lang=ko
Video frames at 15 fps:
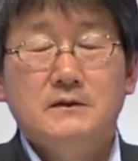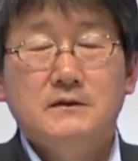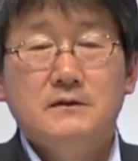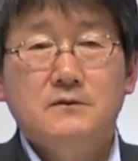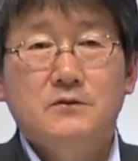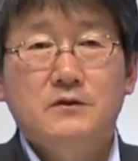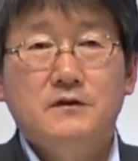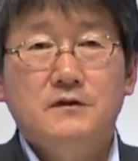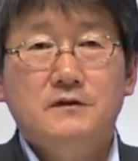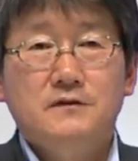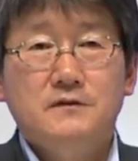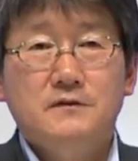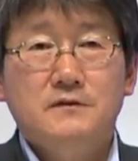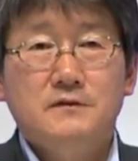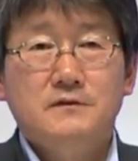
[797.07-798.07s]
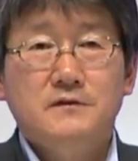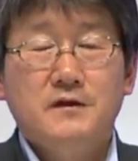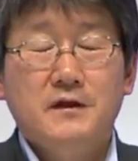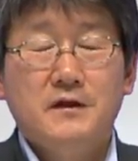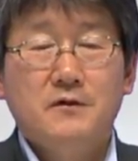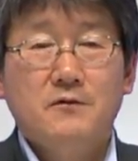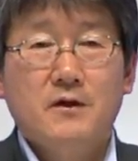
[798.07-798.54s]
그 워터스는
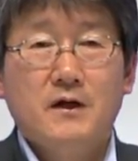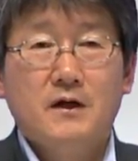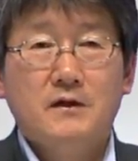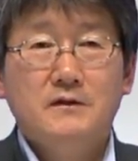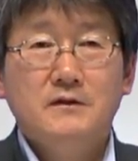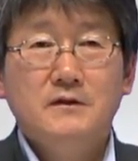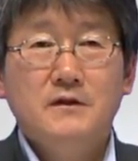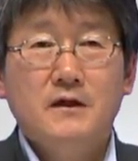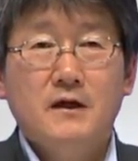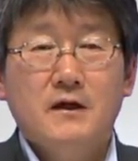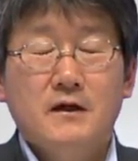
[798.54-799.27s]
세계화를